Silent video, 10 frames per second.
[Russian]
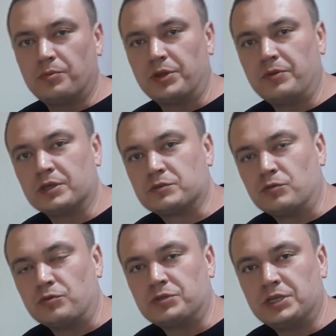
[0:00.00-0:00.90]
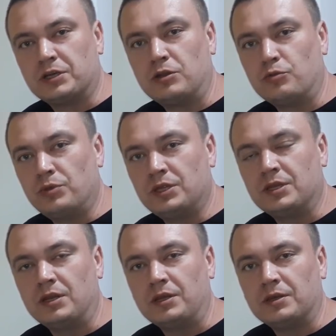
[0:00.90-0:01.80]
Приветствую всех
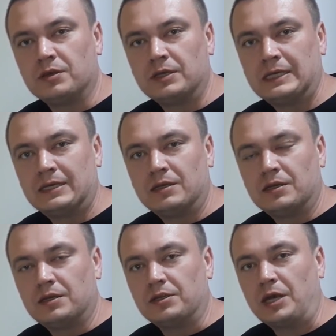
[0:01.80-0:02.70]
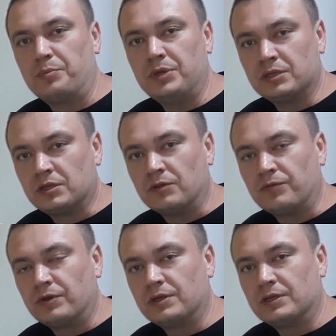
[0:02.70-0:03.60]
любителей напитков,